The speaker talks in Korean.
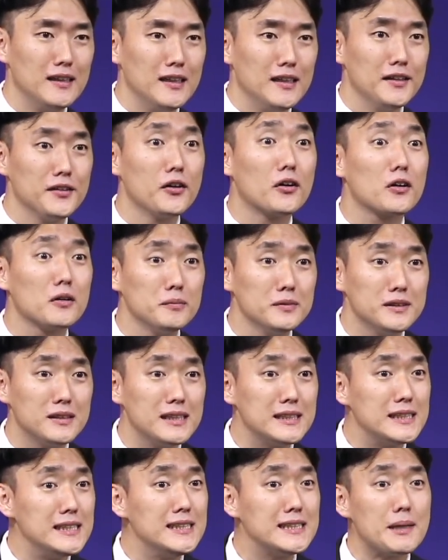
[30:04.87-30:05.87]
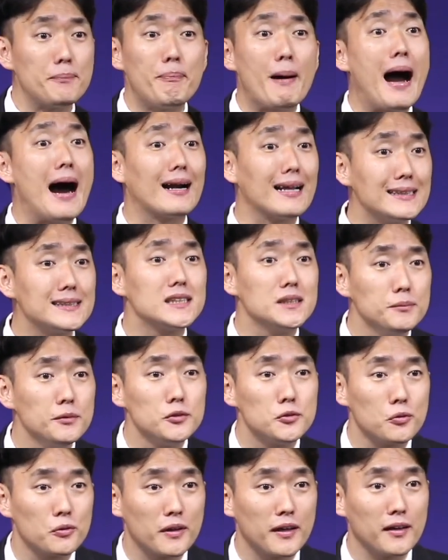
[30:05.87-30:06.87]
여러분들이 진짜 바랬으면
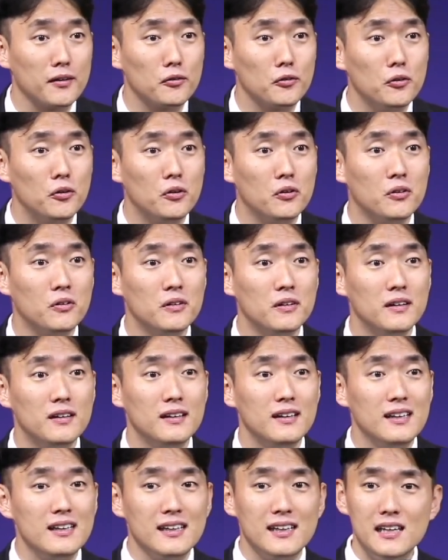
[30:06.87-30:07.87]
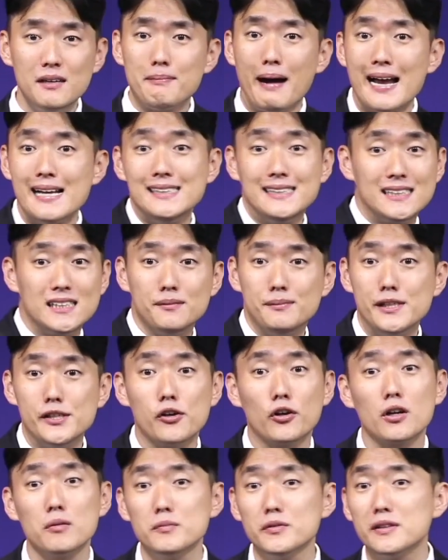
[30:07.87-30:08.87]
좋겠고 이 말씀이
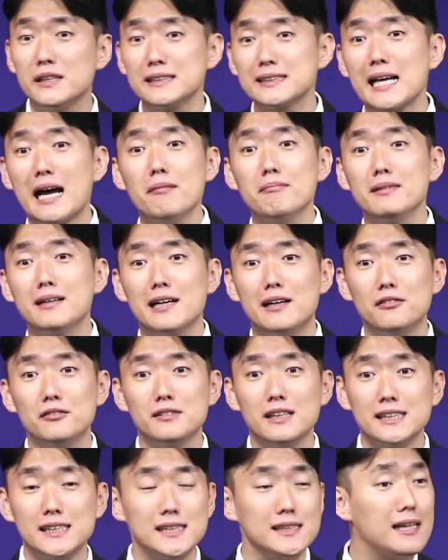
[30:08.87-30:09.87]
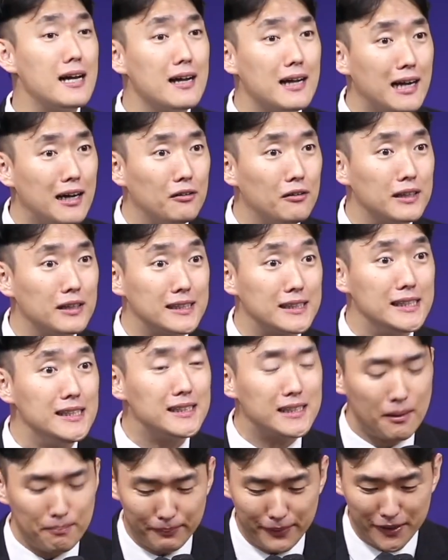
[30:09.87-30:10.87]
여러분들의 삶 가운데 신앙 가운데
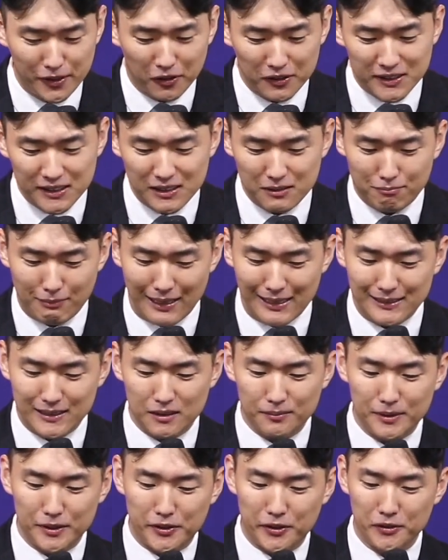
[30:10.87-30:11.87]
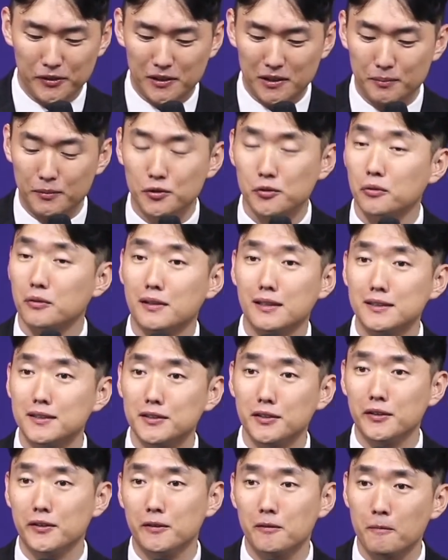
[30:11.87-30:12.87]
진짜 믿어지는 말씀이 되었으면
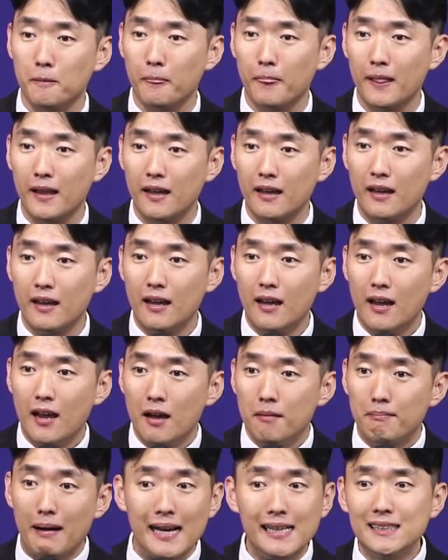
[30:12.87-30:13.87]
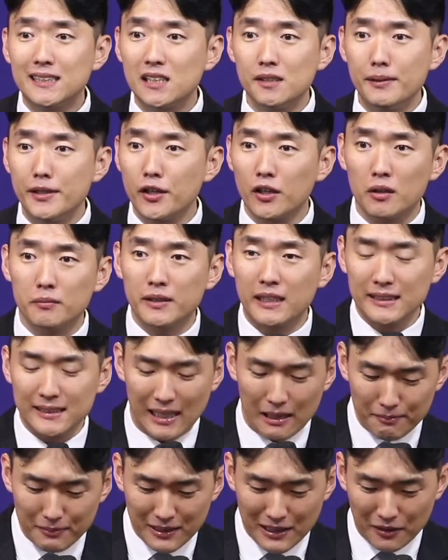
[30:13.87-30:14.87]
좋겠어요. 말씀이 여러분들의
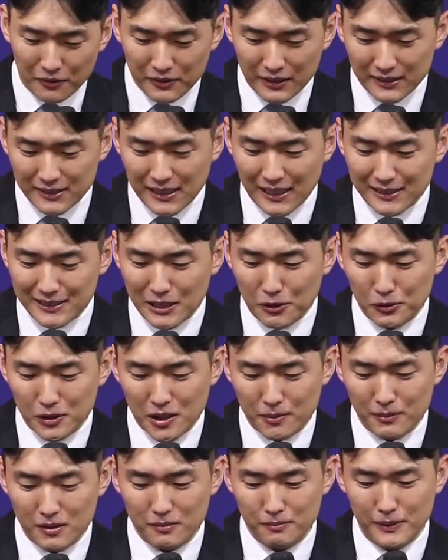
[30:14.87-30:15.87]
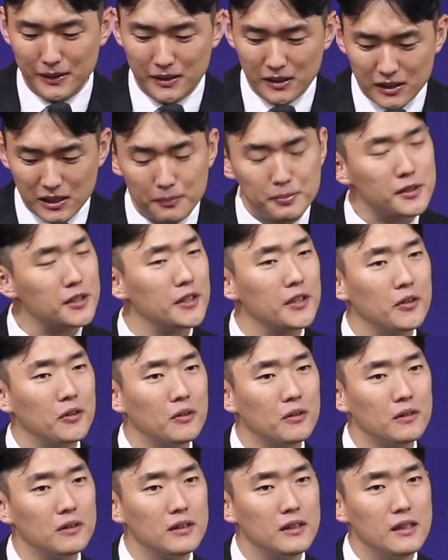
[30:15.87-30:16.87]
삶 가운데 찾아오심을 믿으십시오.
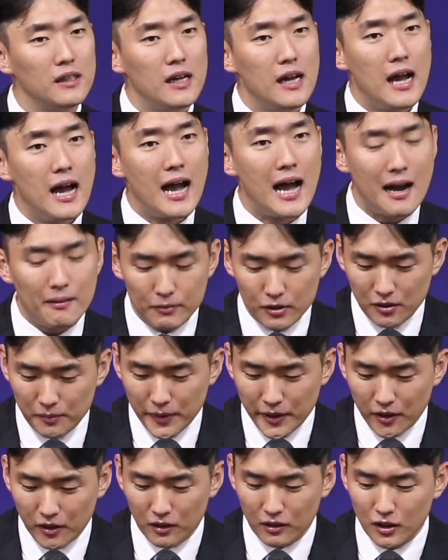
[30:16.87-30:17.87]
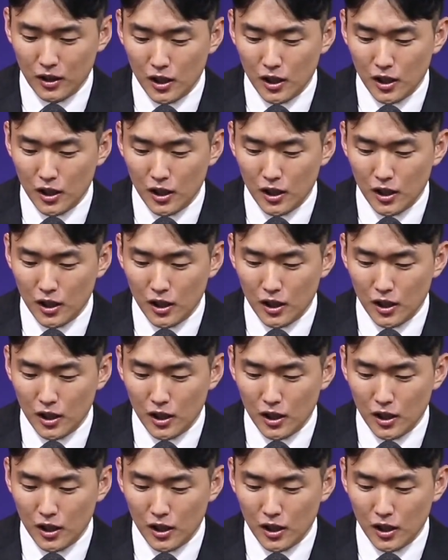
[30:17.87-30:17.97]
하물며